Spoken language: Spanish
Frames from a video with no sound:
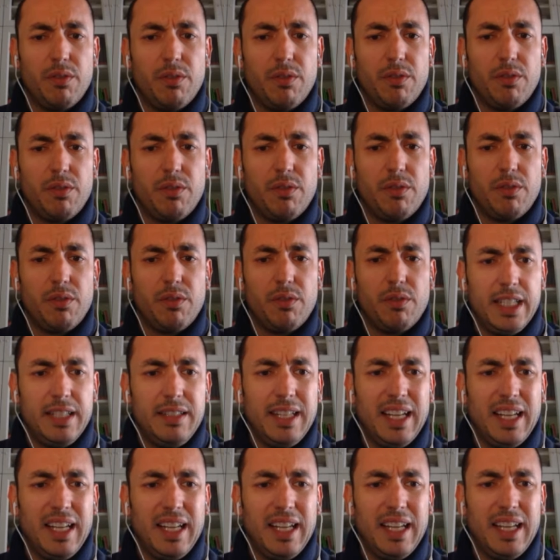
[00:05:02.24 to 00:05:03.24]
son
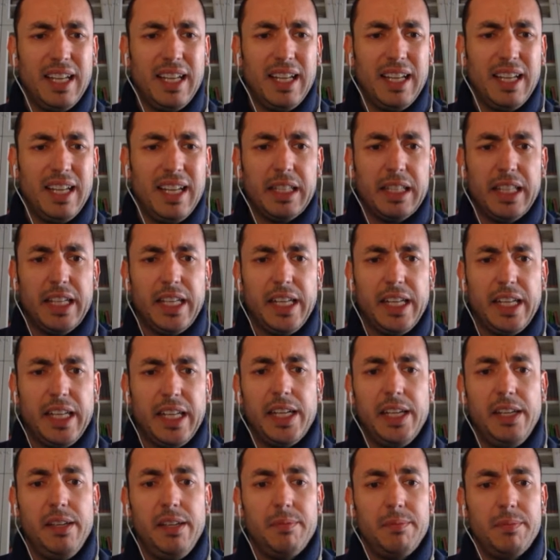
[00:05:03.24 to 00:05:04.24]
esta lágrima que tenéis
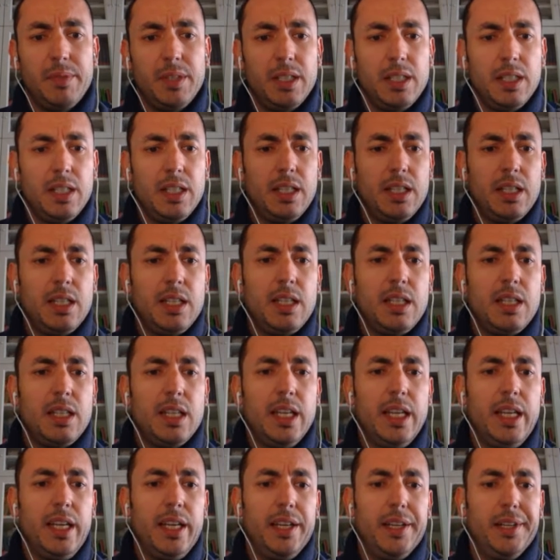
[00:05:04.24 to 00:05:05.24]
aquí,
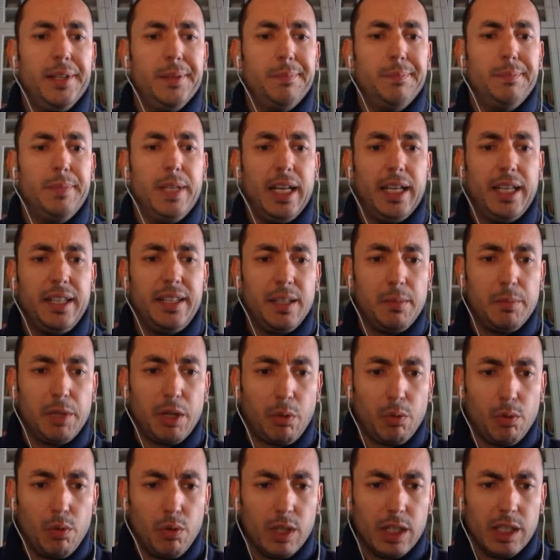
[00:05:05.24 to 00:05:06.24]
eh, aquí está
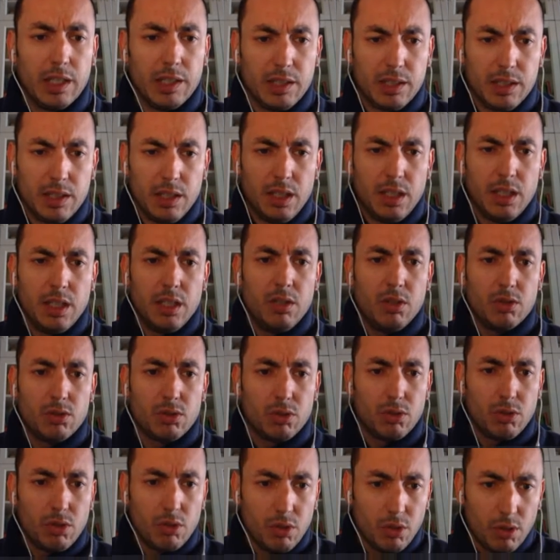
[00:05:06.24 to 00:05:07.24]
Merzuga,
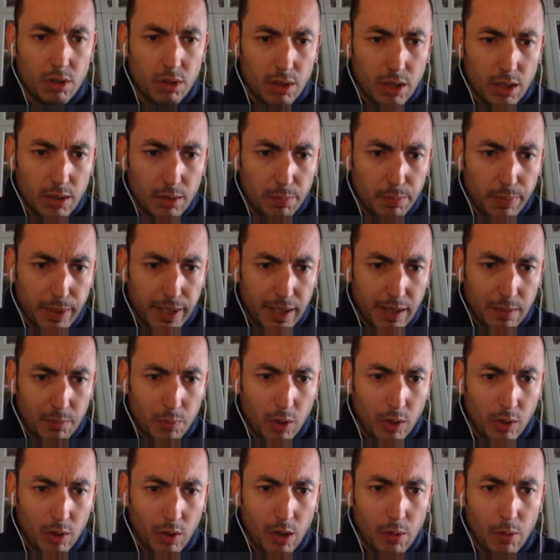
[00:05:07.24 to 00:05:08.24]
nosotros nos eh,
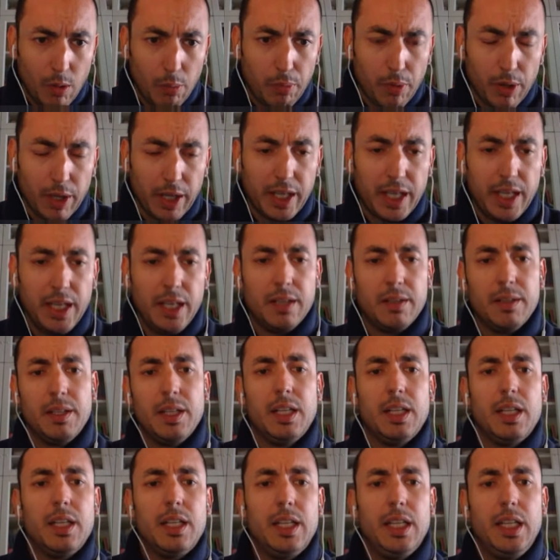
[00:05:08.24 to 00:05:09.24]
paramos, alojamos por aquí
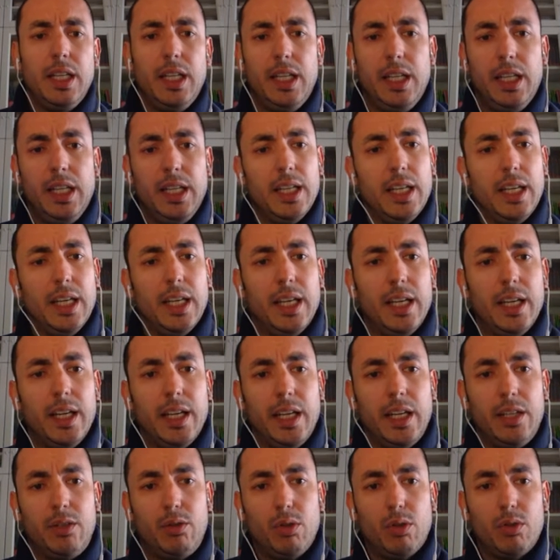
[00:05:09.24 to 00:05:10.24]
y
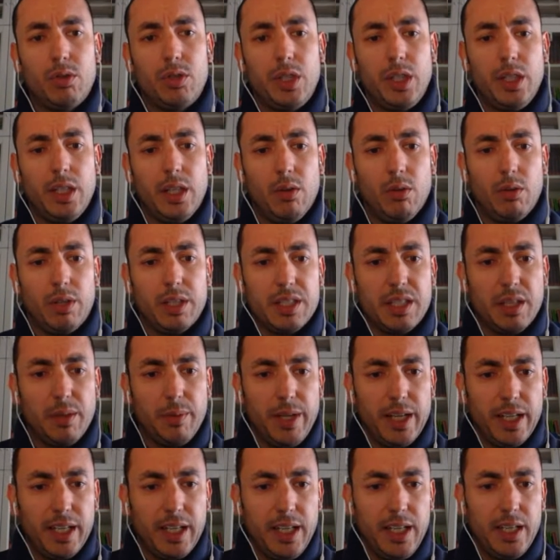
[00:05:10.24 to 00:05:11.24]
esto sí, aunque se
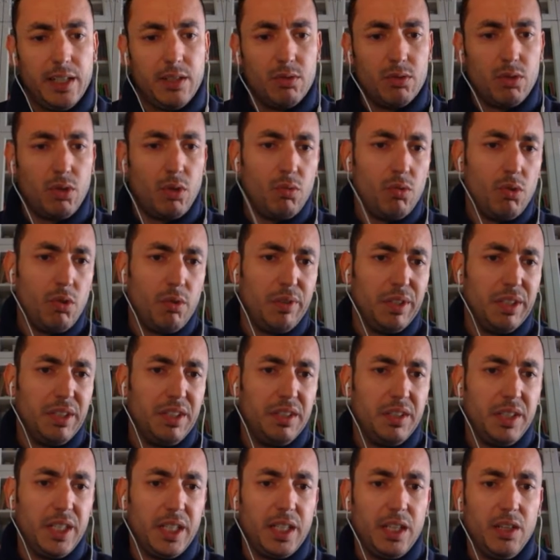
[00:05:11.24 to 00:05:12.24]
ve aquí, son unos
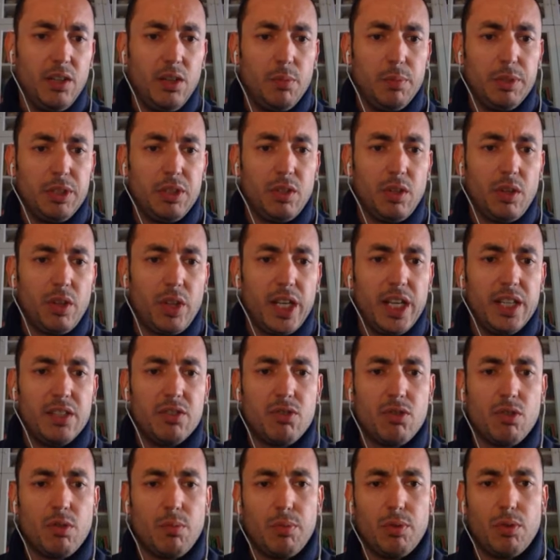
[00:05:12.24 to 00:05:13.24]
23 kilómetros de
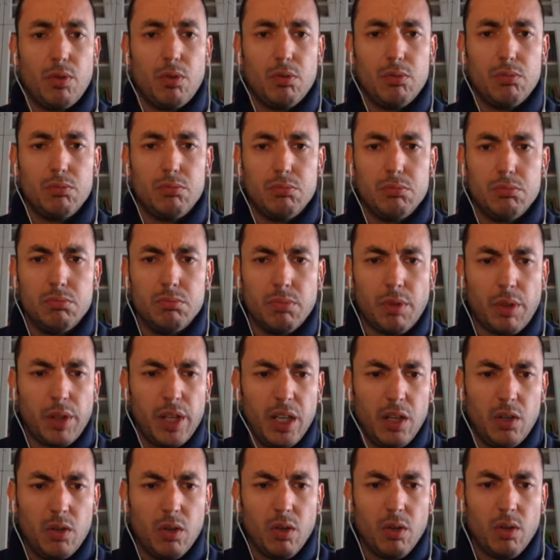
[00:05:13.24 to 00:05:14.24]
ancho por
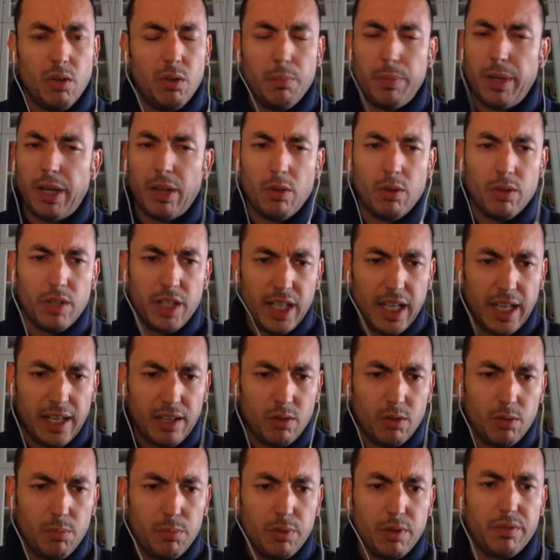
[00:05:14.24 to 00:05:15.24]
5, mm, perdón, de
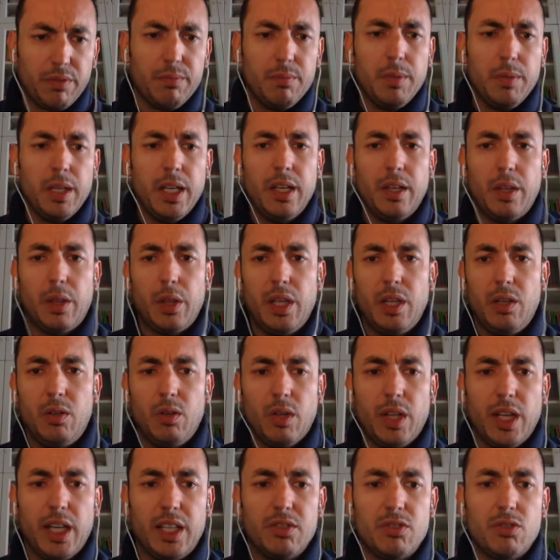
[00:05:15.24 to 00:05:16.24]
largo por 5
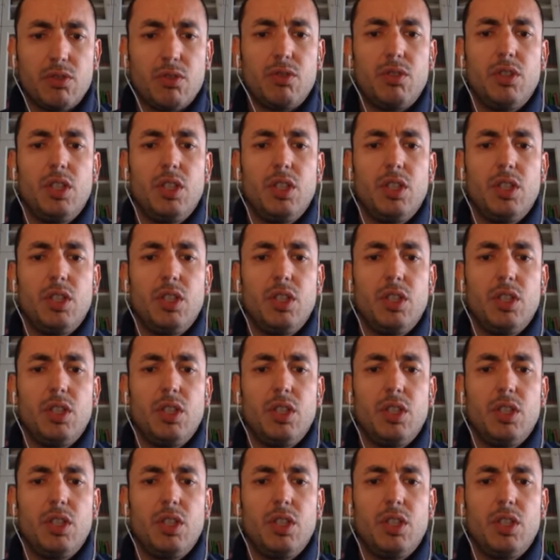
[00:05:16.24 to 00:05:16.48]
de ancho.